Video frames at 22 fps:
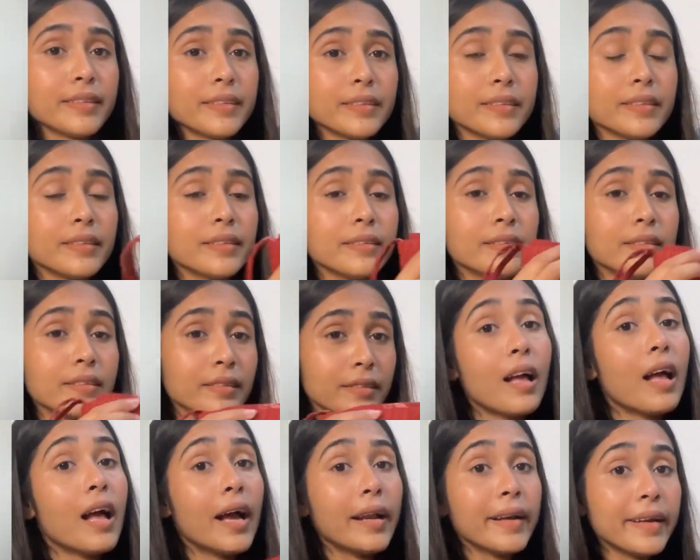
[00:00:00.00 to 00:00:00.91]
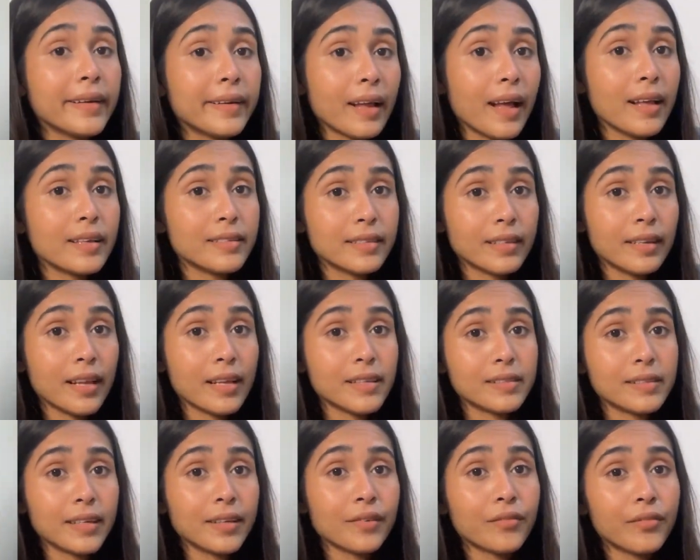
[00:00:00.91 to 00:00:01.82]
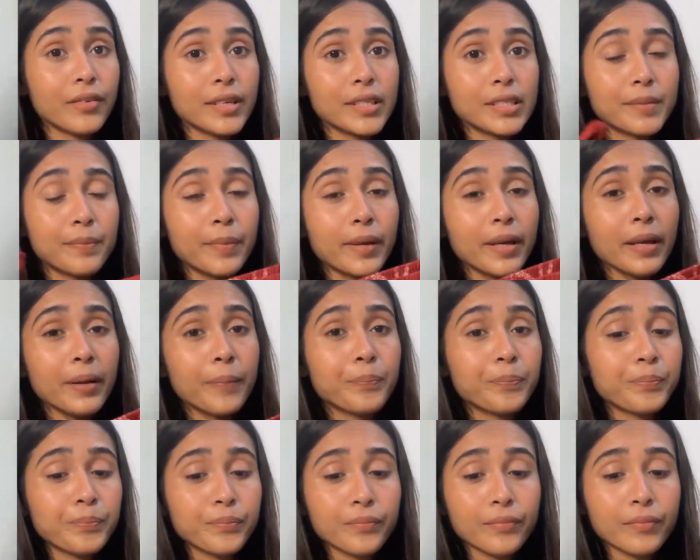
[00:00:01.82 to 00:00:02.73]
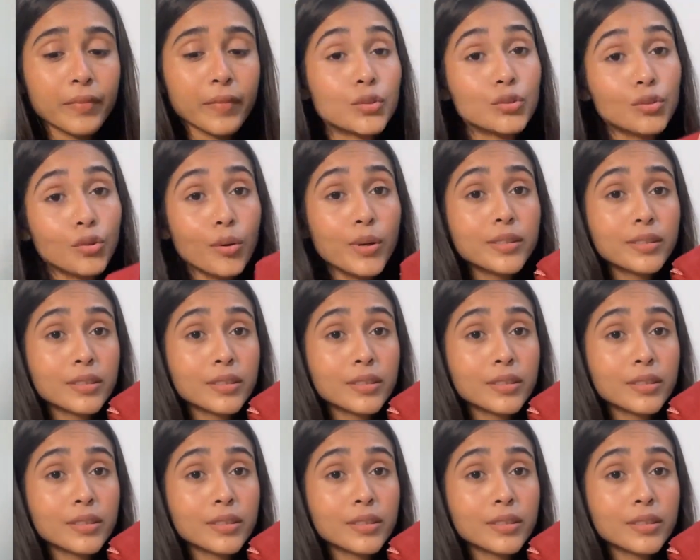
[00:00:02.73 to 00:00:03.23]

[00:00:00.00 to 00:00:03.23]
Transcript: एंड इट हैज़ इलास्टिक वेस्ट पे तो